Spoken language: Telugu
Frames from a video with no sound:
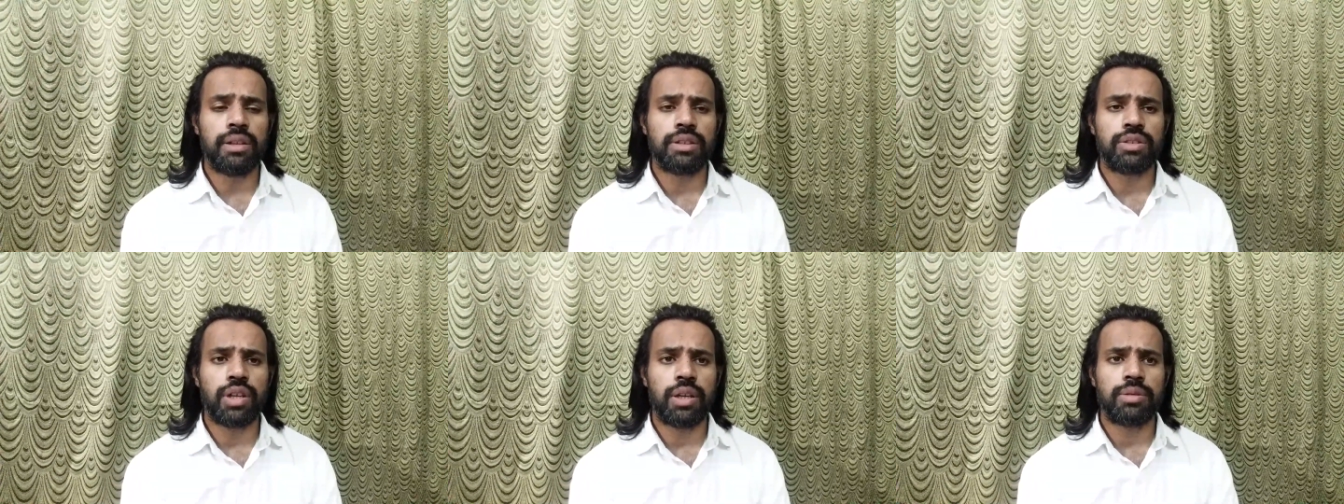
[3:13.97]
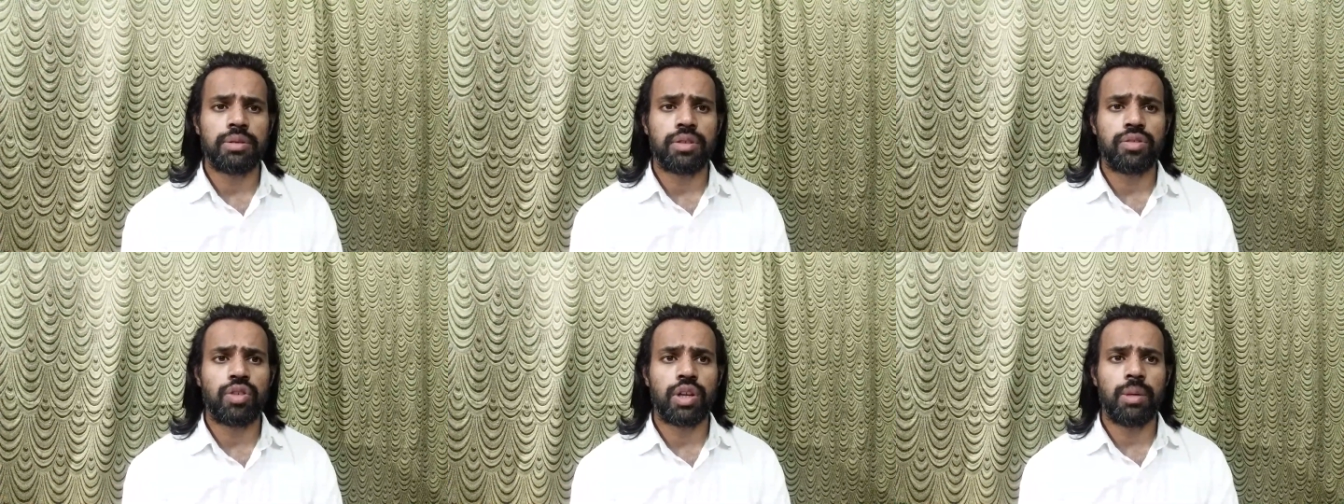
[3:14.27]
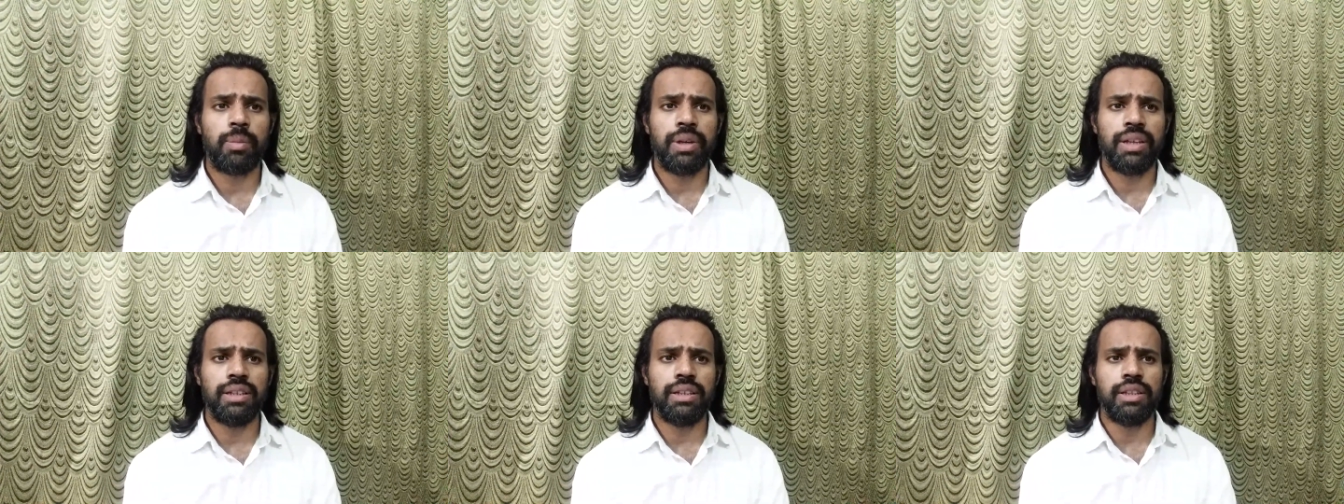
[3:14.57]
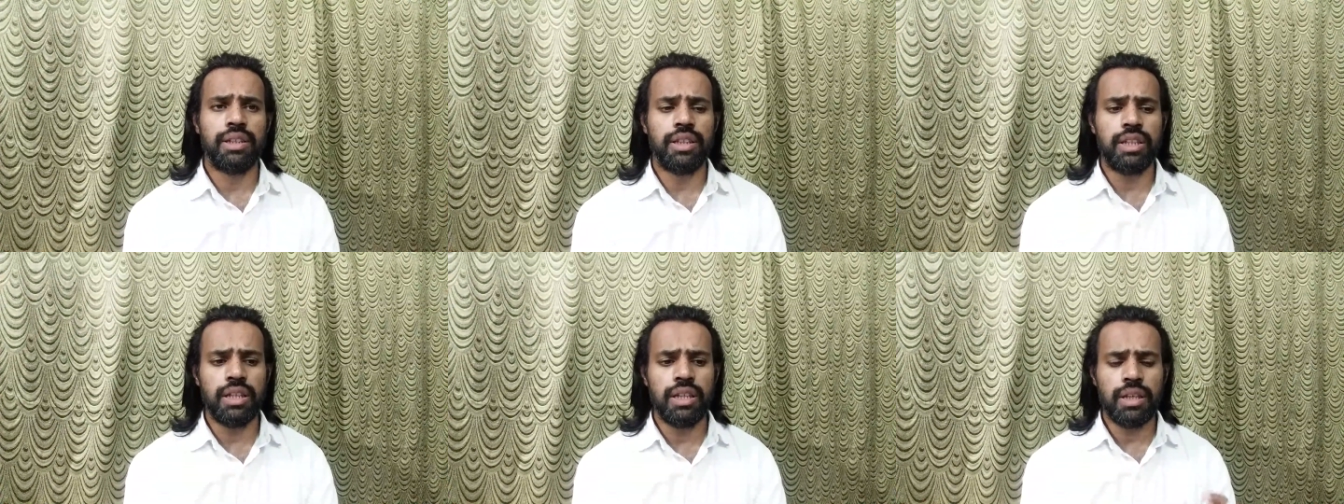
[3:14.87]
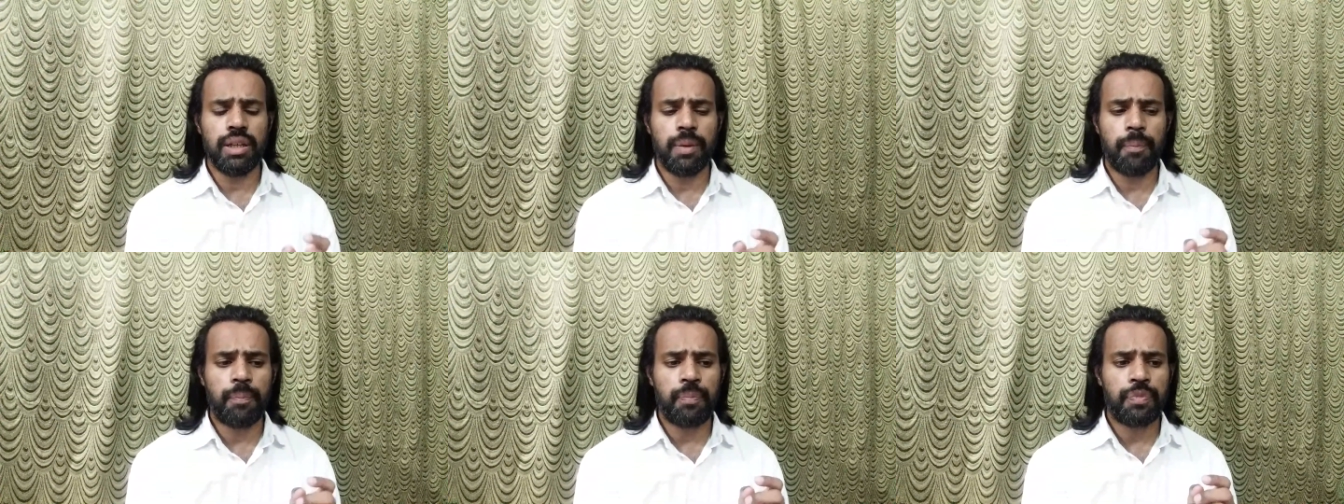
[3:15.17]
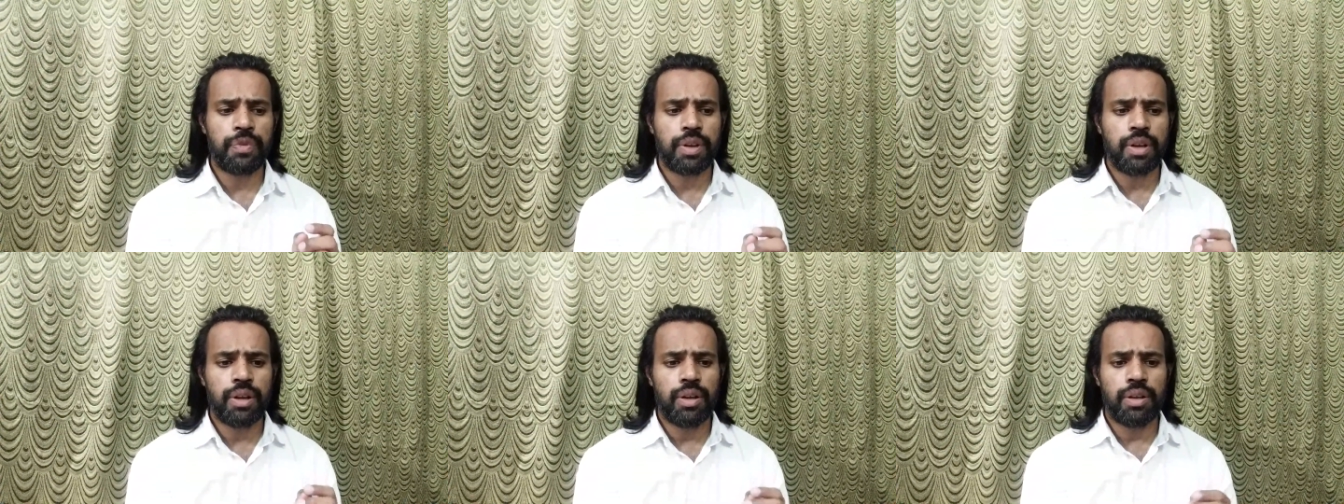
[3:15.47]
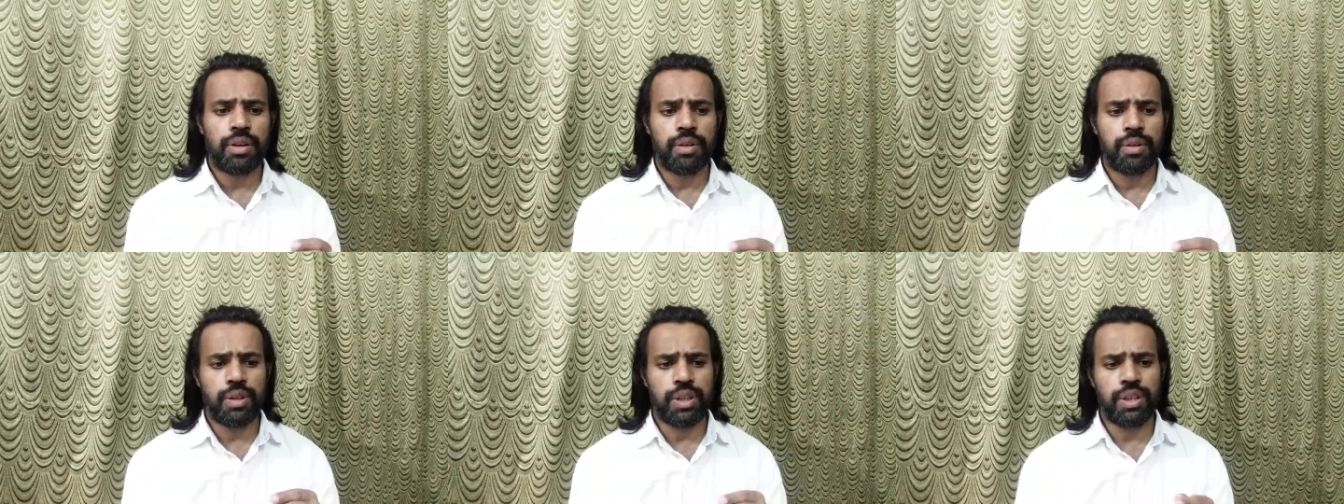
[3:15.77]
సంవత్సరమై ఇది
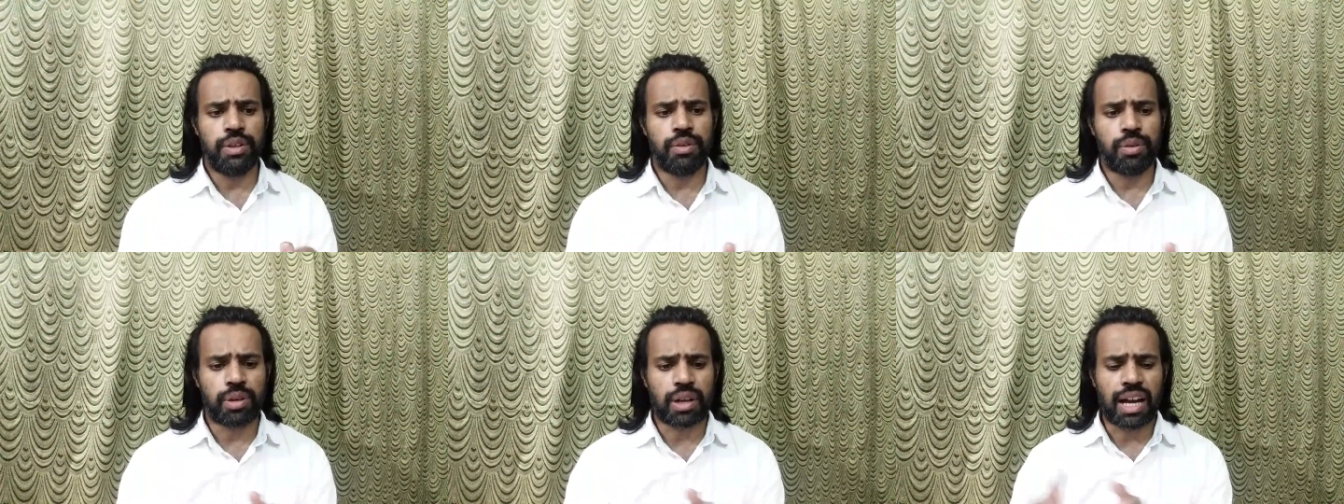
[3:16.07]
ఈ